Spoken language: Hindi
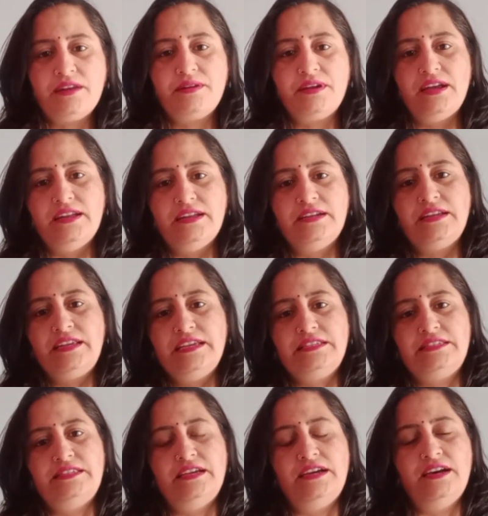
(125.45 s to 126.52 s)
कलर के
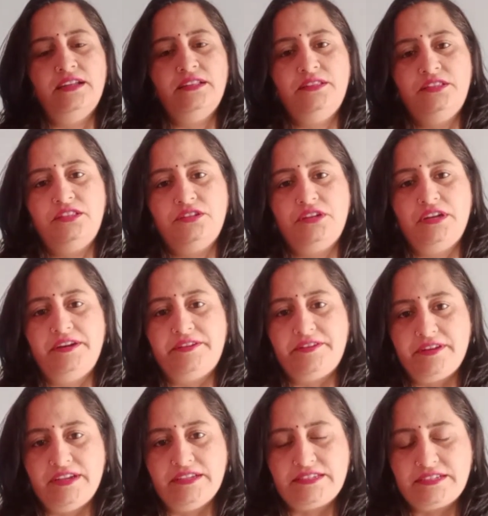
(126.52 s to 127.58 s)
साथ
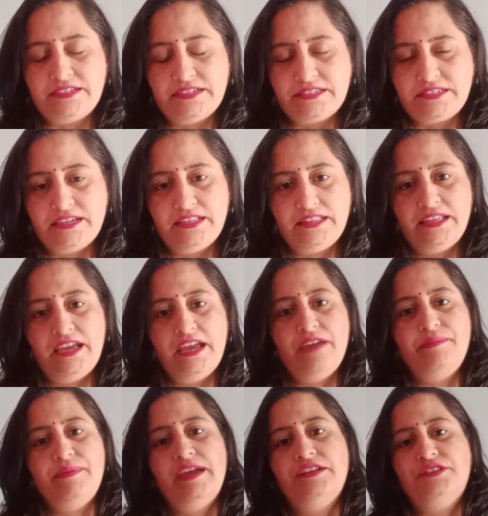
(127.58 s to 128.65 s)
कंट्रास्ट कर जाता है
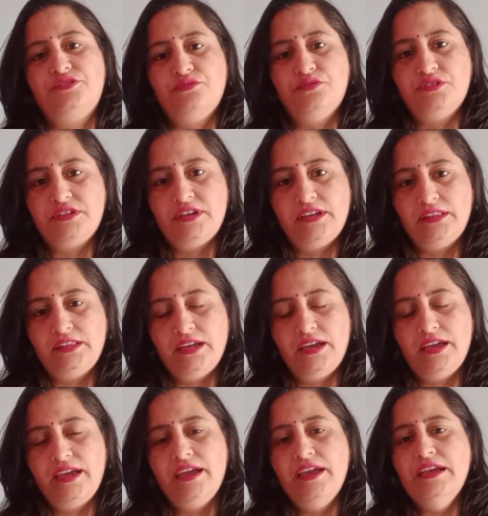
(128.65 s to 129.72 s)
मैच हो जाता
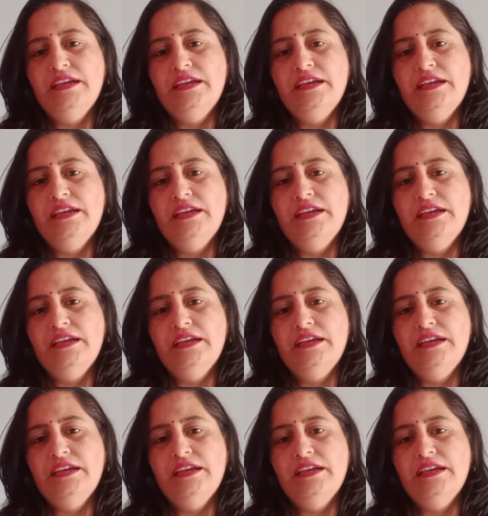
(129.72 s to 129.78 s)
है